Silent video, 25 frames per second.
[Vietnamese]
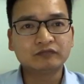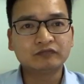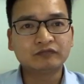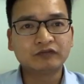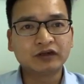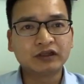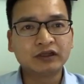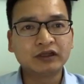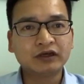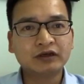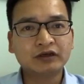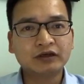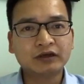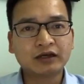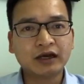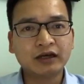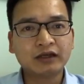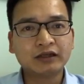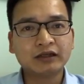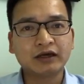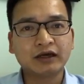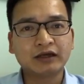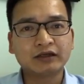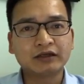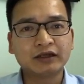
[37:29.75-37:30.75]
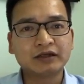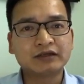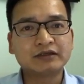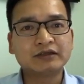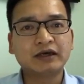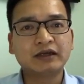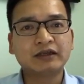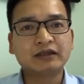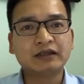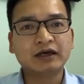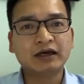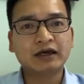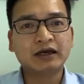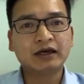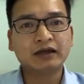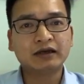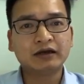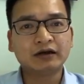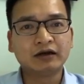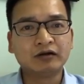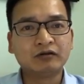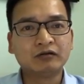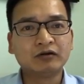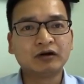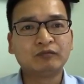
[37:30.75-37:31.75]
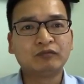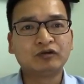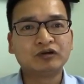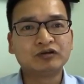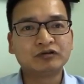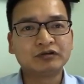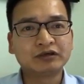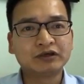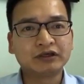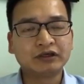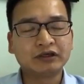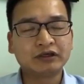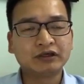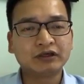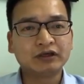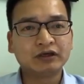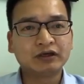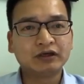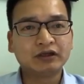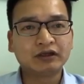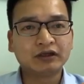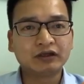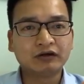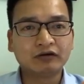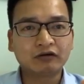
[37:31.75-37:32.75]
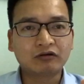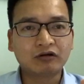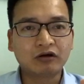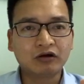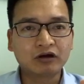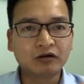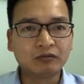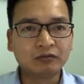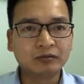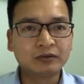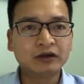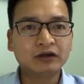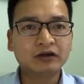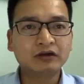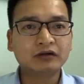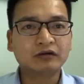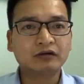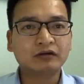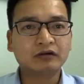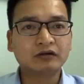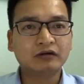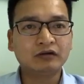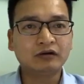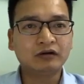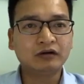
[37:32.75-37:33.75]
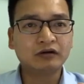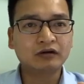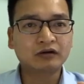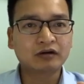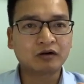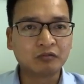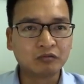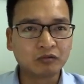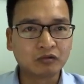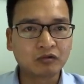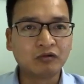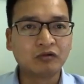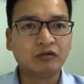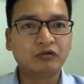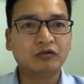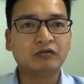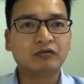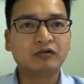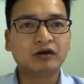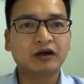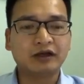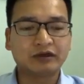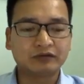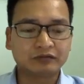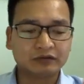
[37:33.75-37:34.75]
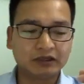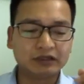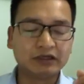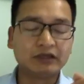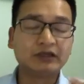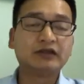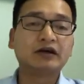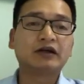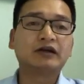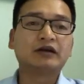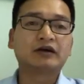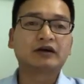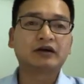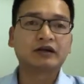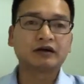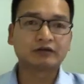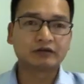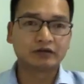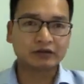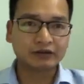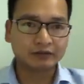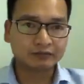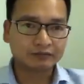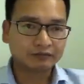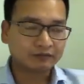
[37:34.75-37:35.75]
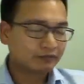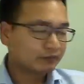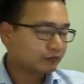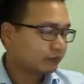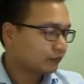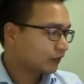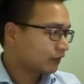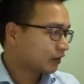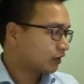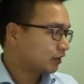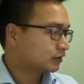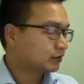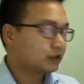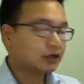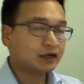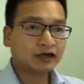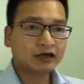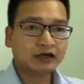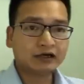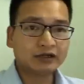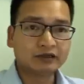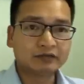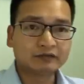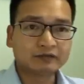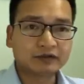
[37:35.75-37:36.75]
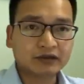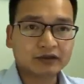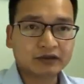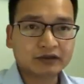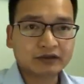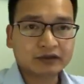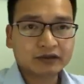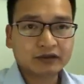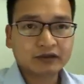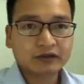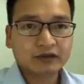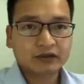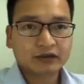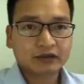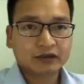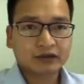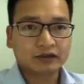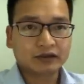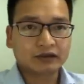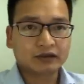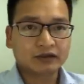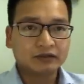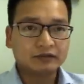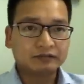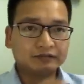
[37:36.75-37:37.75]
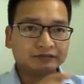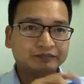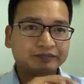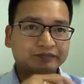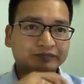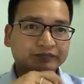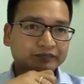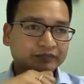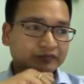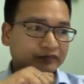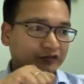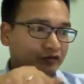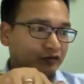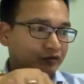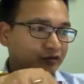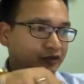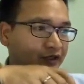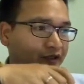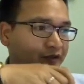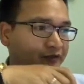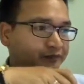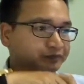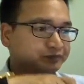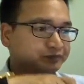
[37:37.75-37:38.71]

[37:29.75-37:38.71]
phân tích cách để nhận diện ra đâu là một chu kỳ thì nó có công thức nó có công cụ để chúng ta nhìn nhận được cái điều đấy rất là hay như vậy ok